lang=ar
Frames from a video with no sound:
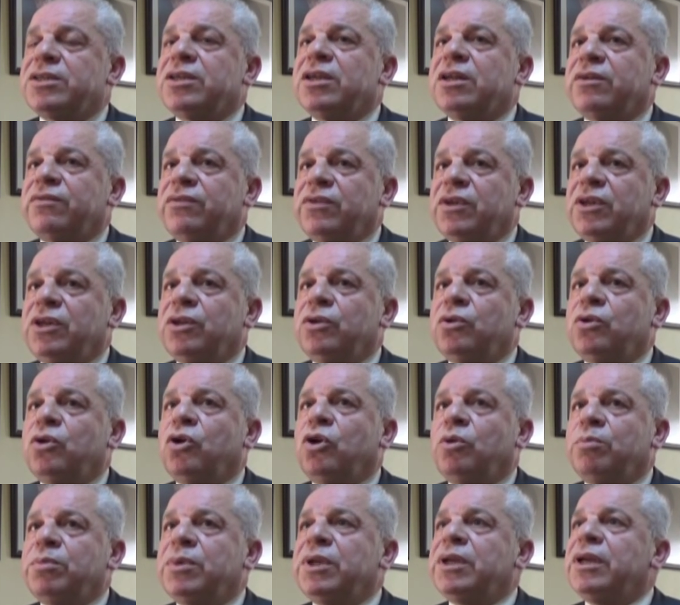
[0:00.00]
يصير في
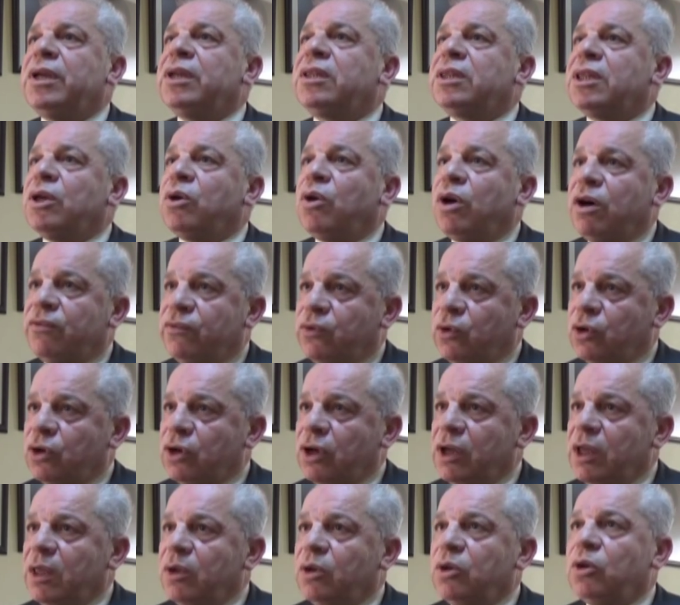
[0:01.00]
نوع من
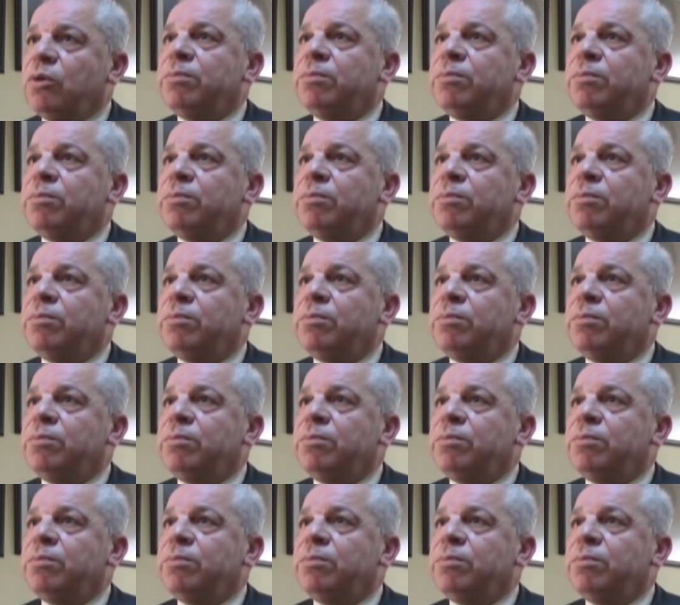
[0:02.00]
التوافق